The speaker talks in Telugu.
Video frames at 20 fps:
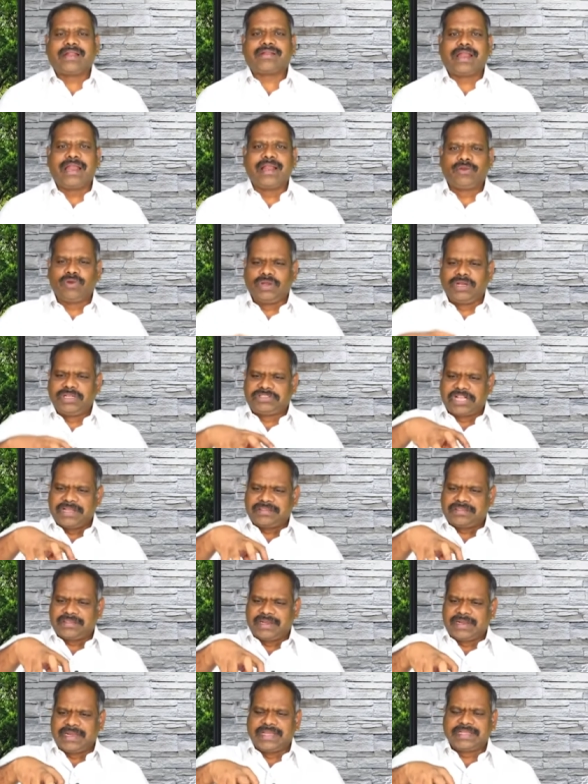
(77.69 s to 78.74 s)
అట్లా అనుకొని
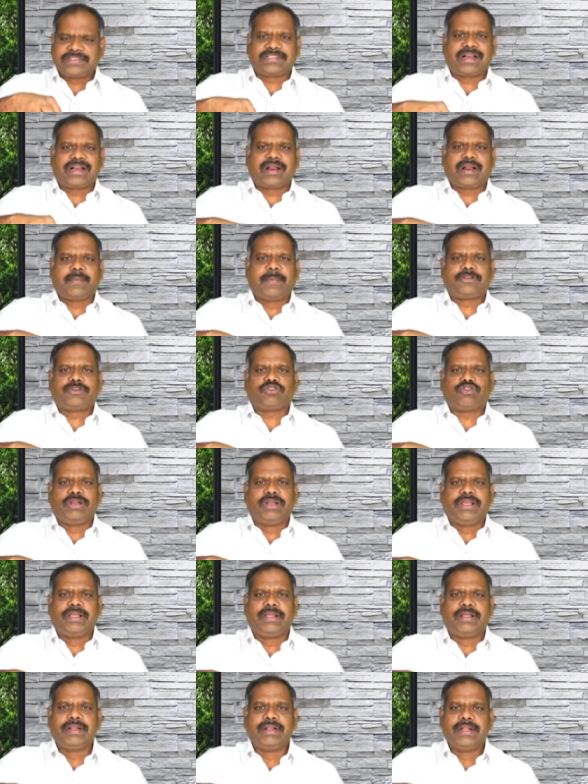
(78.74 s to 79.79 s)
చేతి నిండా చిల్లర
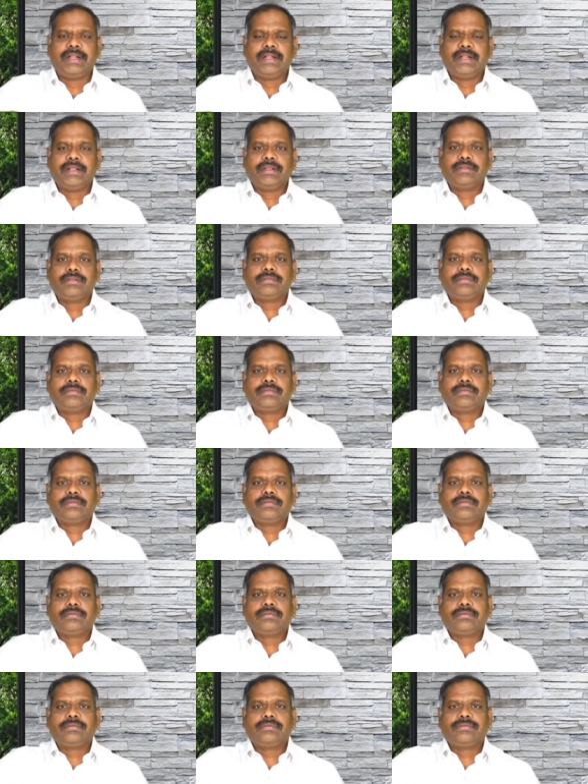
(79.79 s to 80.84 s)
పట్టుకొని
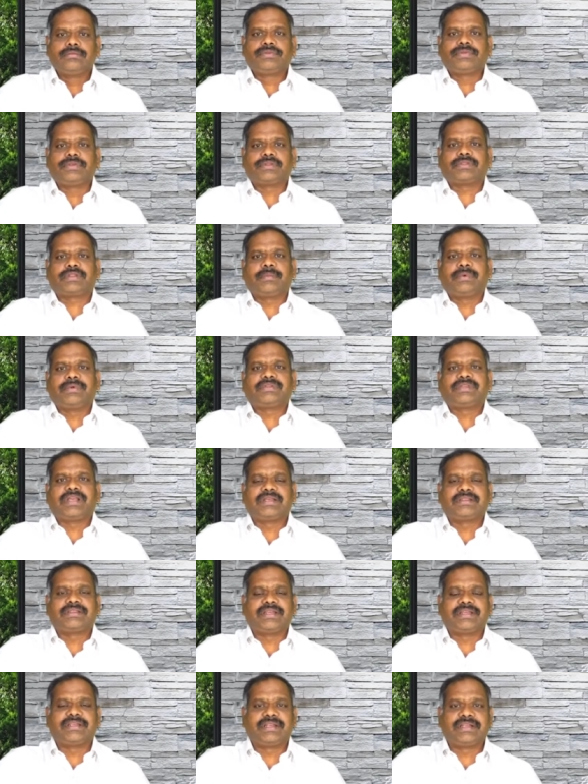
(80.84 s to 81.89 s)
విచిత్రమైన
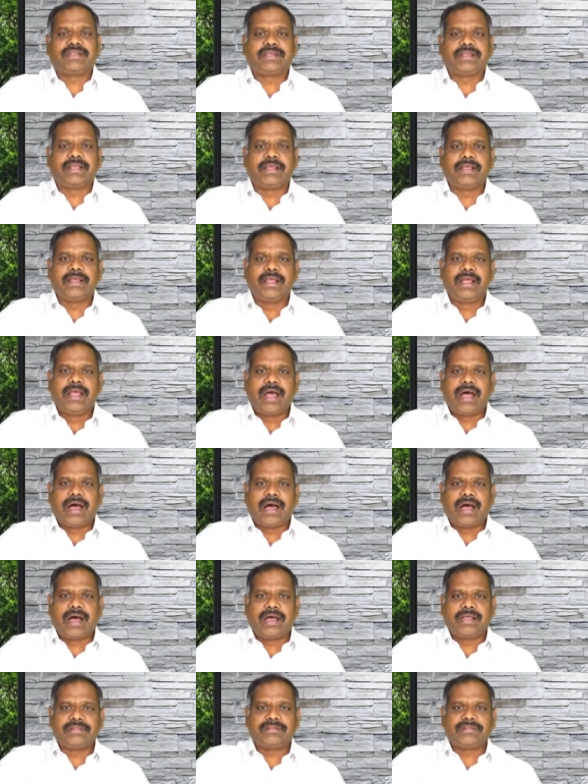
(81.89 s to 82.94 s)
సంగతి ఏంటంటే
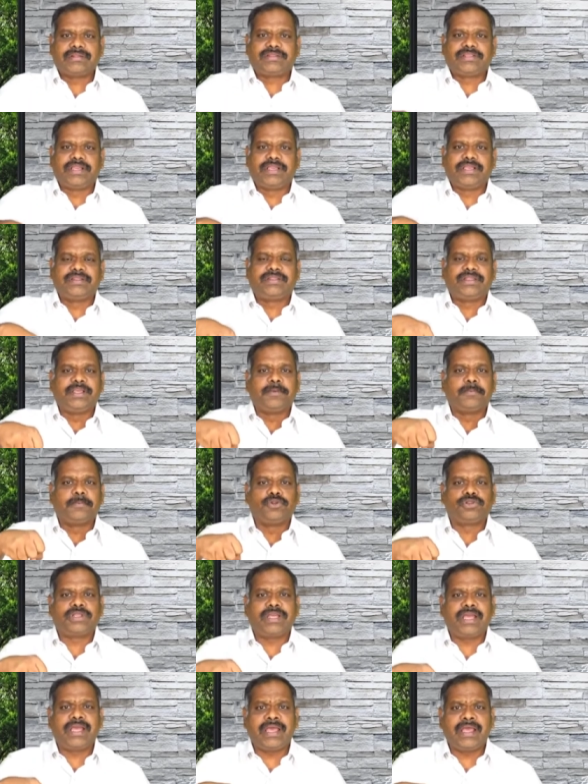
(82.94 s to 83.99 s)
చేయి
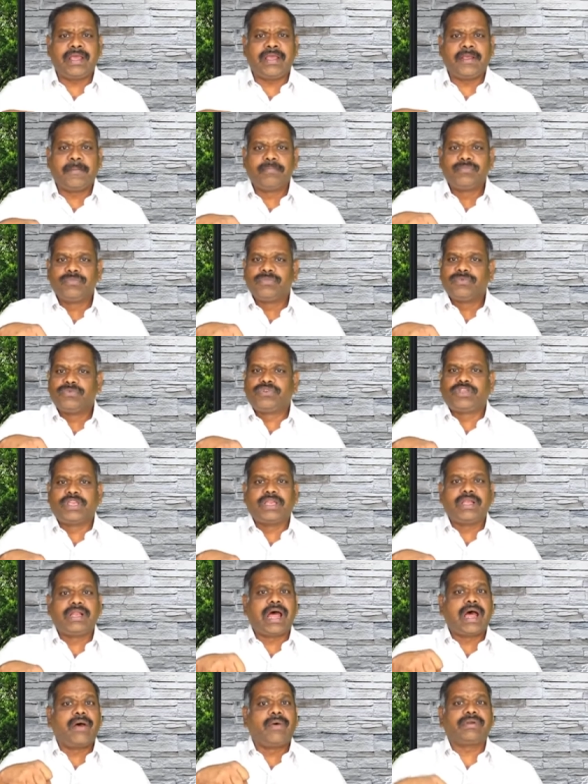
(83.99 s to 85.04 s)
తీయబోతే
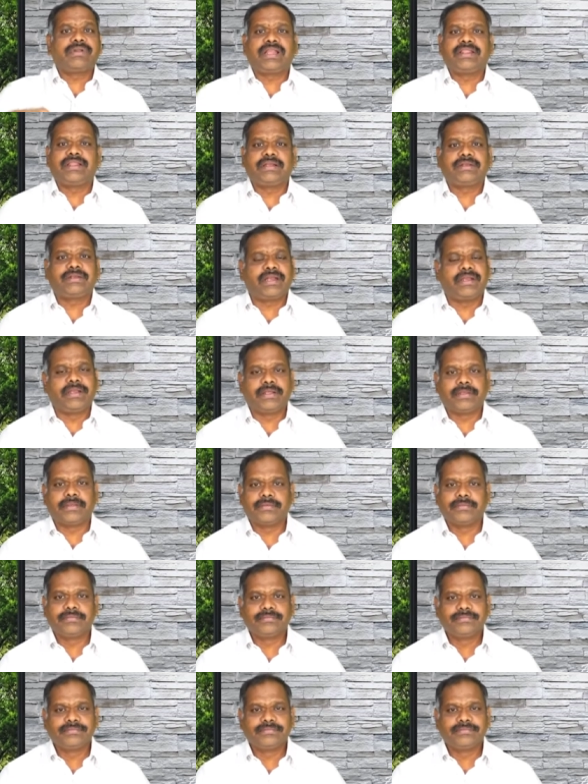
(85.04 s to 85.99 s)
చేయి అంటండి